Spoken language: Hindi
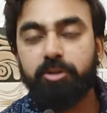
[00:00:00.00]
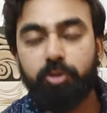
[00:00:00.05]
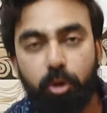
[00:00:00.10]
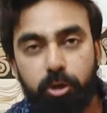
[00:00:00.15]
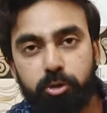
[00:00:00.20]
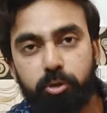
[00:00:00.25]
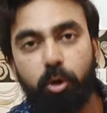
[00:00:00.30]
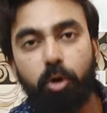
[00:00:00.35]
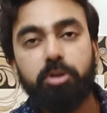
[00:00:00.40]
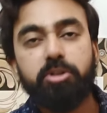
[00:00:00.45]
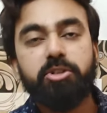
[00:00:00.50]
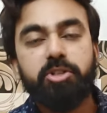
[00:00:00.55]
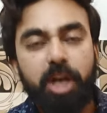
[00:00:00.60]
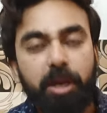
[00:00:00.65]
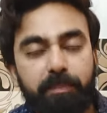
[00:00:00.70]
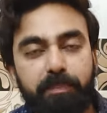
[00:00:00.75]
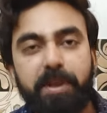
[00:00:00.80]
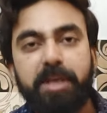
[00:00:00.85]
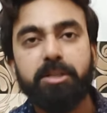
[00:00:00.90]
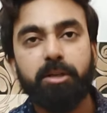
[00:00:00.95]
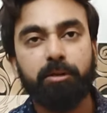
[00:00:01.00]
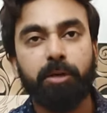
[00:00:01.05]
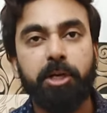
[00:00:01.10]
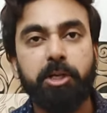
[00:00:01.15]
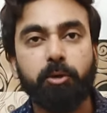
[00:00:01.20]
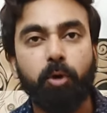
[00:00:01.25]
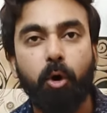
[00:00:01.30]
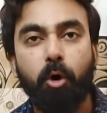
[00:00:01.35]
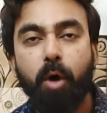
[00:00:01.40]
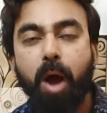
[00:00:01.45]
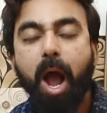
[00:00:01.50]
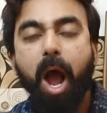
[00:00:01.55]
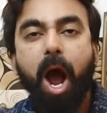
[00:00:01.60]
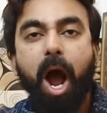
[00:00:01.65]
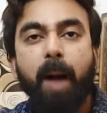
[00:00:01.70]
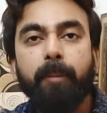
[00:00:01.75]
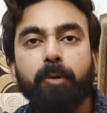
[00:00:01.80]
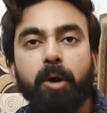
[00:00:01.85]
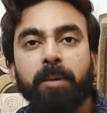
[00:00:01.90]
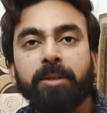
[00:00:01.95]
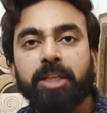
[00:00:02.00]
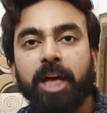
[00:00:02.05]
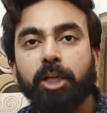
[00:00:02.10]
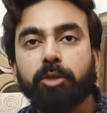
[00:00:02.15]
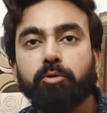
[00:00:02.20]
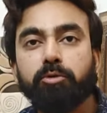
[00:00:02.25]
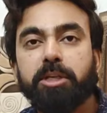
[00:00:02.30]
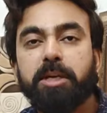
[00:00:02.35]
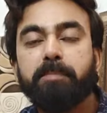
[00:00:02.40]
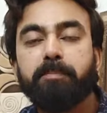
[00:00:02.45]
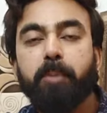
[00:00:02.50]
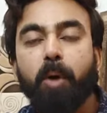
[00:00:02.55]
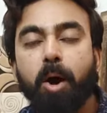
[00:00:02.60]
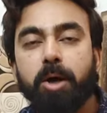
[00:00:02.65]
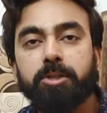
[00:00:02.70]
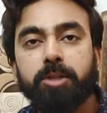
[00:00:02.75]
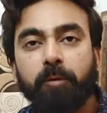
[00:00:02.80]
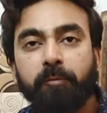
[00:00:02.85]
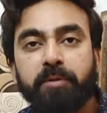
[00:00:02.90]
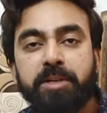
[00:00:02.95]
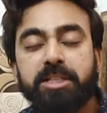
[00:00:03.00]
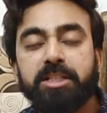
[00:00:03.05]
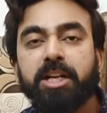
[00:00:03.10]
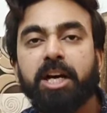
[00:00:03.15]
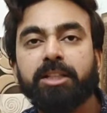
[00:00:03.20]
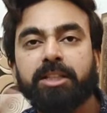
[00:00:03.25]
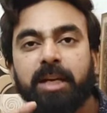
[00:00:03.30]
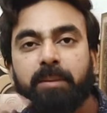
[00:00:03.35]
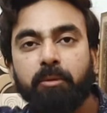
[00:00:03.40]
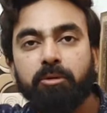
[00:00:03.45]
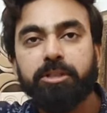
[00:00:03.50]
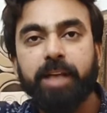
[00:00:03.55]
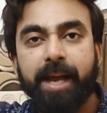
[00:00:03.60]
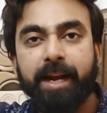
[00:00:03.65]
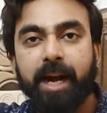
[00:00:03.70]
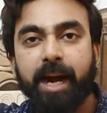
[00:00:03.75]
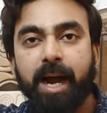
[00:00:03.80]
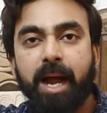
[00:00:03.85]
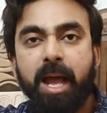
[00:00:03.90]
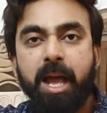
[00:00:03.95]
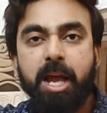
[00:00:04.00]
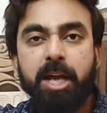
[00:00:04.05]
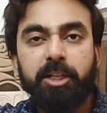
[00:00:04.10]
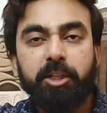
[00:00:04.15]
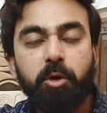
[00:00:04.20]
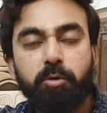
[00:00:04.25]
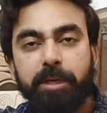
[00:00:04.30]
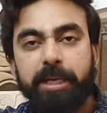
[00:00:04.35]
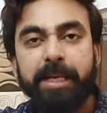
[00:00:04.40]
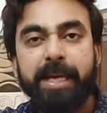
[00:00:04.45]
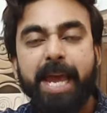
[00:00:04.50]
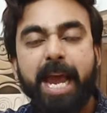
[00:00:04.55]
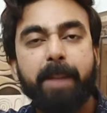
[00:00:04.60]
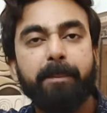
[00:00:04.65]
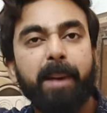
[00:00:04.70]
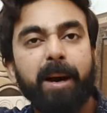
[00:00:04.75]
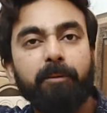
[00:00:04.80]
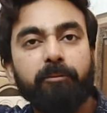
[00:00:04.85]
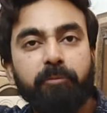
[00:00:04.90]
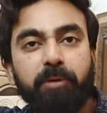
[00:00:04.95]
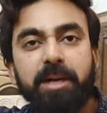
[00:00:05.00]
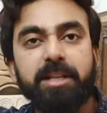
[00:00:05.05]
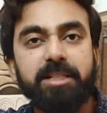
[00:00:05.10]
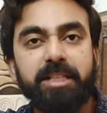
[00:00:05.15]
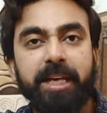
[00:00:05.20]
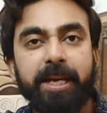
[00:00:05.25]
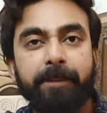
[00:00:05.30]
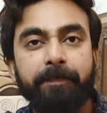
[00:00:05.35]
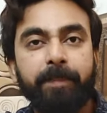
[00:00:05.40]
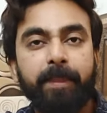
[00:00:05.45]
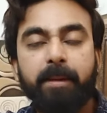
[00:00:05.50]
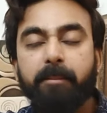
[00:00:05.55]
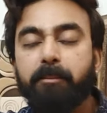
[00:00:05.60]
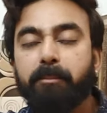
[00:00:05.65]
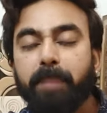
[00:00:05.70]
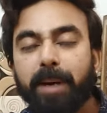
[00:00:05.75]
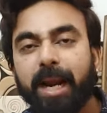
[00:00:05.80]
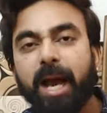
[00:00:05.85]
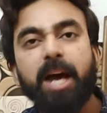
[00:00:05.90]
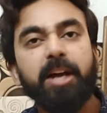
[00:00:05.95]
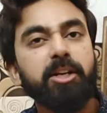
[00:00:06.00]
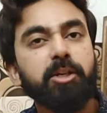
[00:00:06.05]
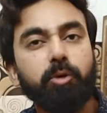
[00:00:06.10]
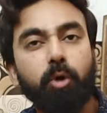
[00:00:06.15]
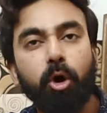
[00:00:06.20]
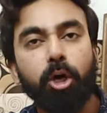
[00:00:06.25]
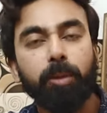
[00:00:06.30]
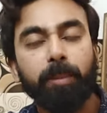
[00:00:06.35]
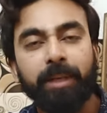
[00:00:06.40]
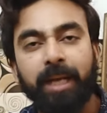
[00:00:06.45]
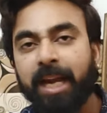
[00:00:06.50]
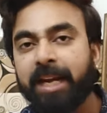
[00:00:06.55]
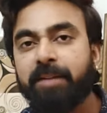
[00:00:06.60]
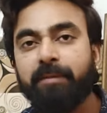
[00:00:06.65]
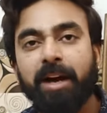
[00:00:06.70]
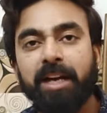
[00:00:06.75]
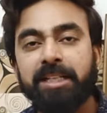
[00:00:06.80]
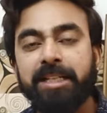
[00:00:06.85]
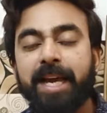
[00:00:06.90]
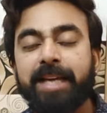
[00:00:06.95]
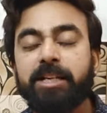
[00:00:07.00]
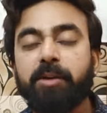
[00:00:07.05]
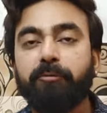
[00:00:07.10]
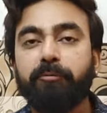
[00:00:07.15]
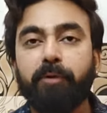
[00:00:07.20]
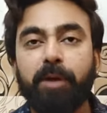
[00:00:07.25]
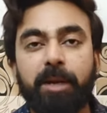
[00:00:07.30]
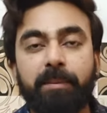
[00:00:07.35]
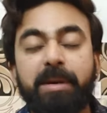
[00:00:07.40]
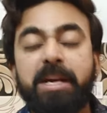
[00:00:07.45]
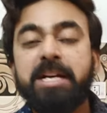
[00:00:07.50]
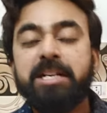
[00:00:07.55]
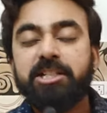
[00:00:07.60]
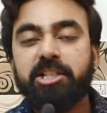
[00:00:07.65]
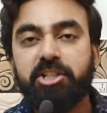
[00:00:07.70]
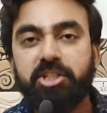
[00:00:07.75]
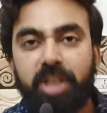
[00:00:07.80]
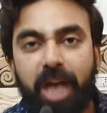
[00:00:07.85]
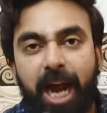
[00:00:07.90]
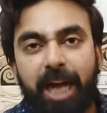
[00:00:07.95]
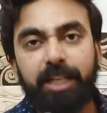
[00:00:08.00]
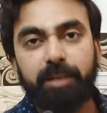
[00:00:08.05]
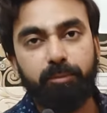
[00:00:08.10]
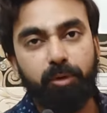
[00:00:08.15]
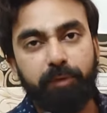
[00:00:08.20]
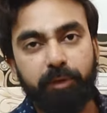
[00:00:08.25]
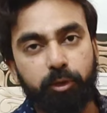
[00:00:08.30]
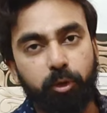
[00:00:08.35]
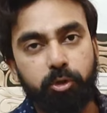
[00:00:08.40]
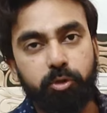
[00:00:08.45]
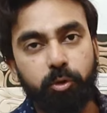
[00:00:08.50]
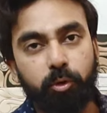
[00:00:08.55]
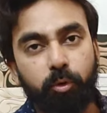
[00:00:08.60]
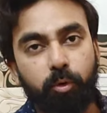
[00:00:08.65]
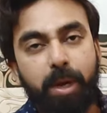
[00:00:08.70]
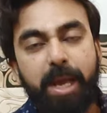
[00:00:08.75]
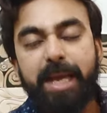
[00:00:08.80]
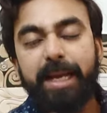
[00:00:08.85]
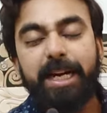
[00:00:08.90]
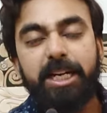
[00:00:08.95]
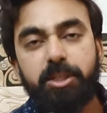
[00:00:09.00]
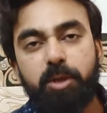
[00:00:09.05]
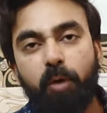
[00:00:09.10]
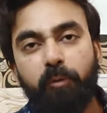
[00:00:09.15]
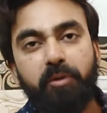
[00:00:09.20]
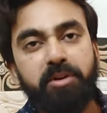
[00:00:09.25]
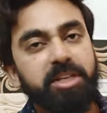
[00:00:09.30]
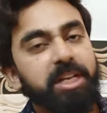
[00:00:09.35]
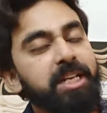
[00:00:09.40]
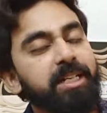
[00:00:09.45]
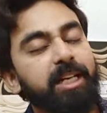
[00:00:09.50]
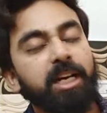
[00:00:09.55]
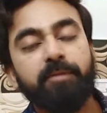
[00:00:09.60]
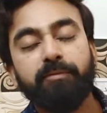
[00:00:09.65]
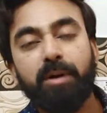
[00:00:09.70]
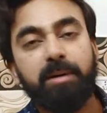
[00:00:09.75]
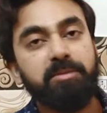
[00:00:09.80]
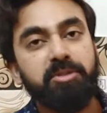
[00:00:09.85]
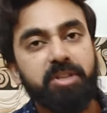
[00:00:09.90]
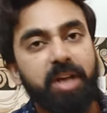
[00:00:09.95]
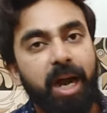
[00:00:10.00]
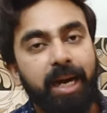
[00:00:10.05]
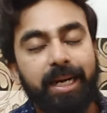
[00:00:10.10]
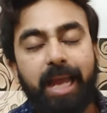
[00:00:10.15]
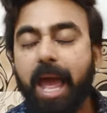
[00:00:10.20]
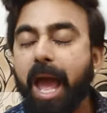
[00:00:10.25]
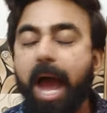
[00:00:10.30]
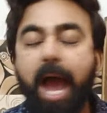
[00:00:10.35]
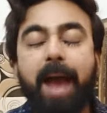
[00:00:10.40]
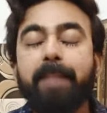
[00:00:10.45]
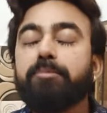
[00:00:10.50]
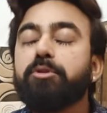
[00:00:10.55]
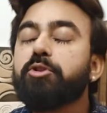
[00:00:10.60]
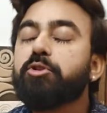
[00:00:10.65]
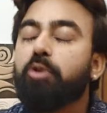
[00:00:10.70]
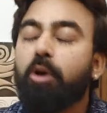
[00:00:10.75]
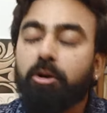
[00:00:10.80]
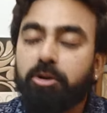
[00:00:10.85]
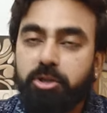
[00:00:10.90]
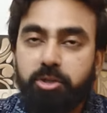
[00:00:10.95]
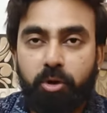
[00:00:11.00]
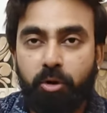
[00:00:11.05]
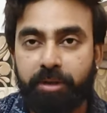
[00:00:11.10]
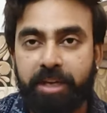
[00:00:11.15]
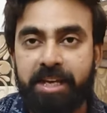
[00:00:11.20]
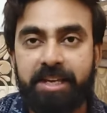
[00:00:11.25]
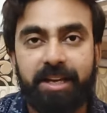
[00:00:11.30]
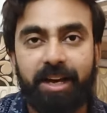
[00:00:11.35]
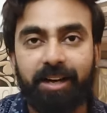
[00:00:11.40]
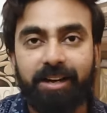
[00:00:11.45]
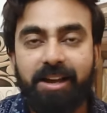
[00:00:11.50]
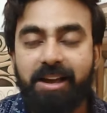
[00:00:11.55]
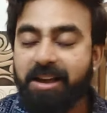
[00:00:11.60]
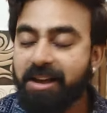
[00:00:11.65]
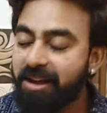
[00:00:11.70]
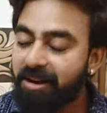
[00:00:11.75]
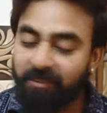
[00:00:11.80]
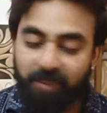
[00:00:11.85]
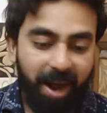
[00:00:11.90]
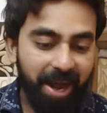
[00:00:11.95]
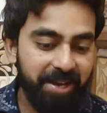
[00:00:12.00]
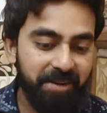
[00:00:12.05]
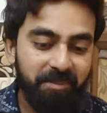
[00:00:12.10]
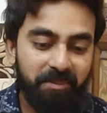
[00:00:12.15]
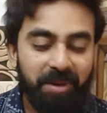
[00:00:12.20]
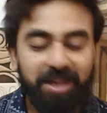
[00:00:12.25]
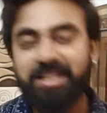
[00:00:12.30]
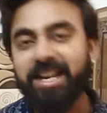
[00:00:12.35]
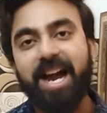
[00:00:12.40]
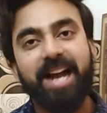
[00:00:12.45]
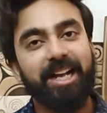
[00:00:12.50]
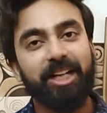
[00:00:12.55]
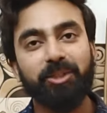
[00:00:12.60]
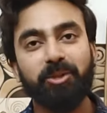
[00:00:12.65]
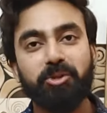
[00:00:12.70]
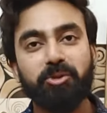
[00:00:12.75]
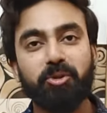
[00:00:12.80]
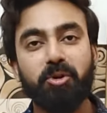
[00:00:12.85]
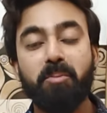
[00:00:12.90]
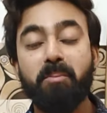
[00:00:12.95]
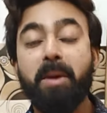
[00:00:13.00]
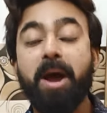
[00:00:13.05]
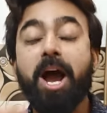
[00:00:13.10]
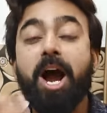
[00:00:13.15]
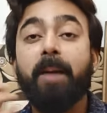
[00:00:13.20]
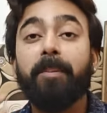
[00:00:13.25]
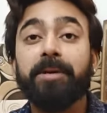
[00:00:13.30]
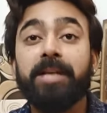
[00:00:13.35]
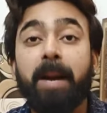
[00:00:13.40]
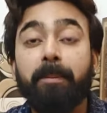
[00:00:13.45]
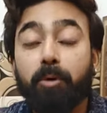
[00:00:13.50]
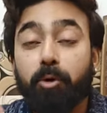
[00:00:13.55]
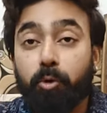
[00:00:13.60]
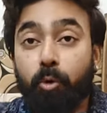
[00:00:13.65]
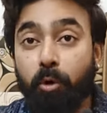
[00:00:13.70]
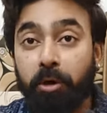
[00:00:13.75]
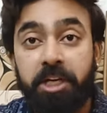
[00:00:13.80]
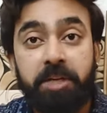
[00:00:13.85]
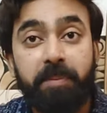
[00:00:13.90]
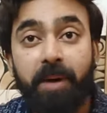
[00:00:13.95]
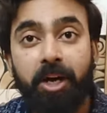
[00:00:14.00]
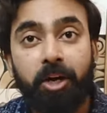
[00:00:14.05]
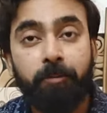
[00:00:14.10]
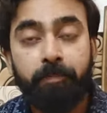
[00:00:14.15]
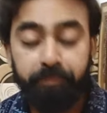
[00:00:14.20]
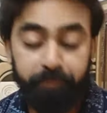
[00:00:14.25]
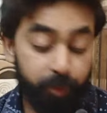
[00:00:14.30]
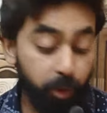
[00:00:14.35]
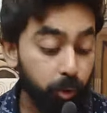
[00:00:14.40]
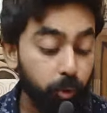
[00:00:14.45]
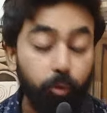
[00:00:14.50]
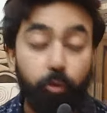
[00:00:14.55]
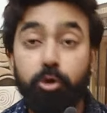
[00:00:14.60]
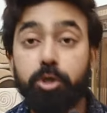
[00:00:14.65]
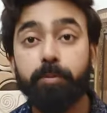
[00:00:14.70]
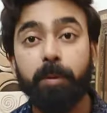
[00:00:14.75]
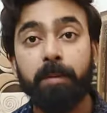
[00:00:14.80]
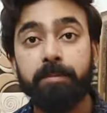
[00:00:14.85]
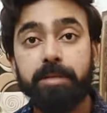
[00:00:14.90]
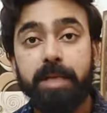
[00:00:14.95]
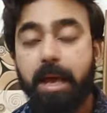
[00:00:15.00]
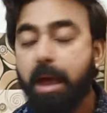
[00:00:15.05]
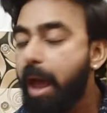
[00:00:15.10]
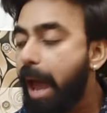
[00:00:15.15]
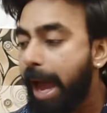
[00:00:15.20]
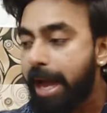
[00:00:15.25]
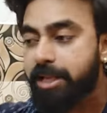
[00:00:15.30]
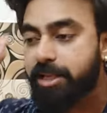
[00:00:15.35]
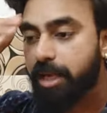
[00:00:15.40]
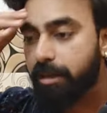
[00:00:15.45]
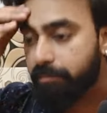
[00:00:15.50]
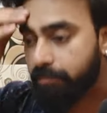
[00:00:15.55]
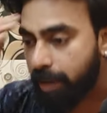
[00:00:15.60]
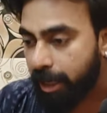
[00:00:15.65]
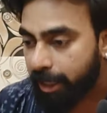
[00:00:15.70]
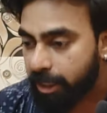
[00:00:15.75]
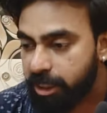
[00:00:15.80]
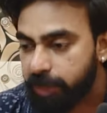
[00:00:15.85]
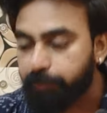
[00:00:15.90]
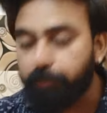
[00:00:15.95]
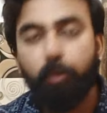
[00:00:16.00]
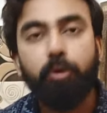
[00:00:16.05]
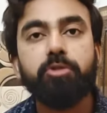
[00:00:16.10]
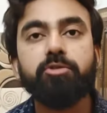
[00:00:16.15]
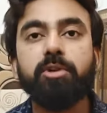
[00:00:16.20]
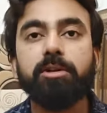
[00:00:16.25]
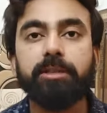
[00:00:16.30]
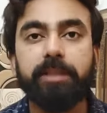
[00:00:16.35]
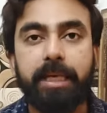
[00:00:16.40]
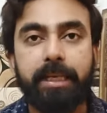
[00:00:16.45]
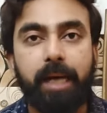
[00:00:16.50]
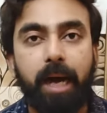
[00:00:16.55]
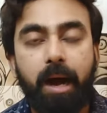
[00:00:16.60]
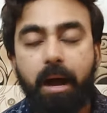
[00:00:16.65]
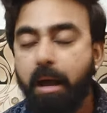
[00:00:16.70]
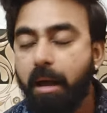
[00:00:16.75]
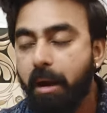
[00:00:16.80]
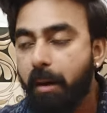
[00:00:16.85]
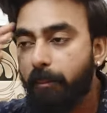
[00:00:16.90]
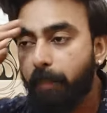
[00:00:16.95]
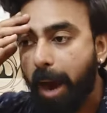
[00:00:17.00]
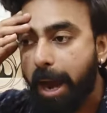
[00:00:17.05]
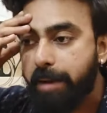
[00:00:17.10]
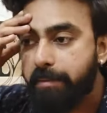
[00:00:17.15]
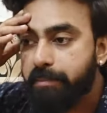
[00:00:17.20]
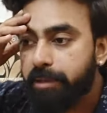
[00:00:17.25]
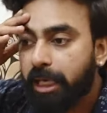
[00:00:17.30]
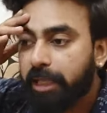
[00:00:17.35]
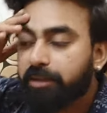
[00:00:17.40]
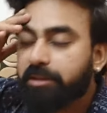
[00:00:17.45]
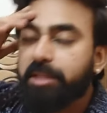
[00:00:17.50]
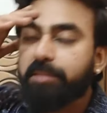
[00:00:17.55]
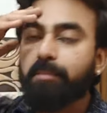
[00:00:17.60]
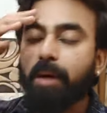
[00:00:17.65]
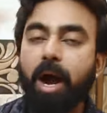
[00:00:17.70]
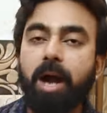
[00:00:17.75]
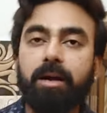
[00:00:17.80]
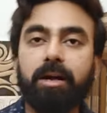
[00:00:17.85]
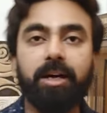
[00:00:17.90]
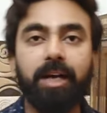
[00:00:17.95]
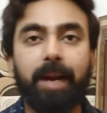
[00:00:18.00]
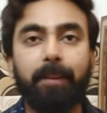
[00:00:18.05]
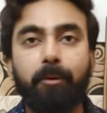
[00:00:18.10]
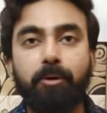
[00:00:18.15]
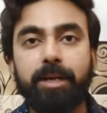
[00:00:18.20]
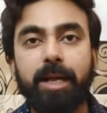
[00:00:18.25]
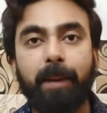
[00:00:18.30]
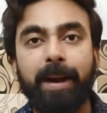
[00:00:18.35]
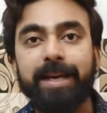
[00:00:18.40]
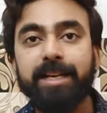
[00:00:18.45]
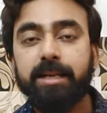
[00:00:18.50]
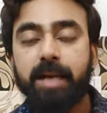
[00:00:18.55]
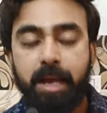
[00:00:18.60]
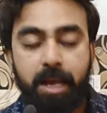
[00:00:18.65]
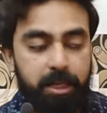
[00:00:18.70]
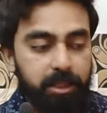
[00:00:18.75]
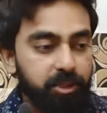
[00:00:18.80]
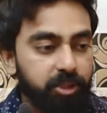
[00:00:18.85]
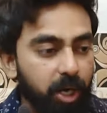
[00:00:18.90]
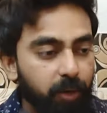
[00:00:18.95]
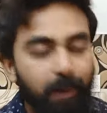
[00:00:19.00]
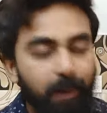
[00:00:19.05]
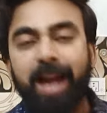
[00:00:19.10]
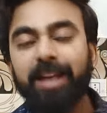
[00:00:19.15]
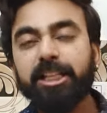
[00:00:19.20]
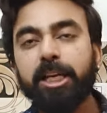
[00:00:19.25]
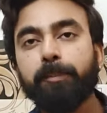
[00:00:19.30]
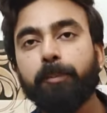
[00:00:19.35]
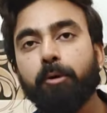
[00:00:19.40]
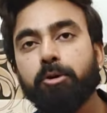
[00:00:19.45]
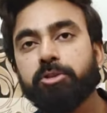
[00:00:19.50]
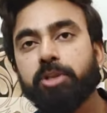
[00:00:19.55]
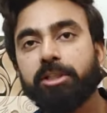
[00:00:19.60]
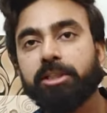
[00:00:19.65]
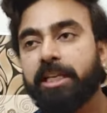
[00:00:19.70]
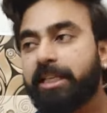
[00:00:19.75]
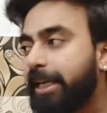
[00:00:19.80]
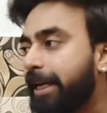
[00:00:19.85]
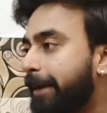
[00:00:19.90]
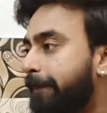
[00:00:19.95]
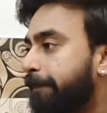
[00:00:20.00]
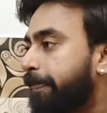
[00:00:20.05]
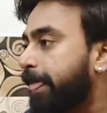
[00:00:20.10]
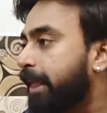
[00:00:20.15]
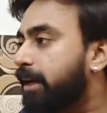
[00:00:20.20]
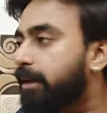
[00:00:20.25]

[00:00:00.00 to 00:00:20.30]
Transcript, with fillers: दोस्तों छब्बीस जनवरी को आपको बता दूँ कि बॉक्स ऑफिस खत्म हो जाएगा क्योंकि एक बार फिर से बड़ा रिकॉर्ड बनाने वाली है ये फिल्म जाट मूवी दोस्तों इट्स ऑफिशियली कंफर्म जाट आई एम सो शॉकिंग यार भाई मजा आ गया दोस्तों मैं अपने आप को रोक नहीं पा रहा हूँ गूज बम्स एंड जब मैंने ये पोस्टर देखा भाई मेरा दिमाग खराब हो गया भाई जवान के पोस्टर देखे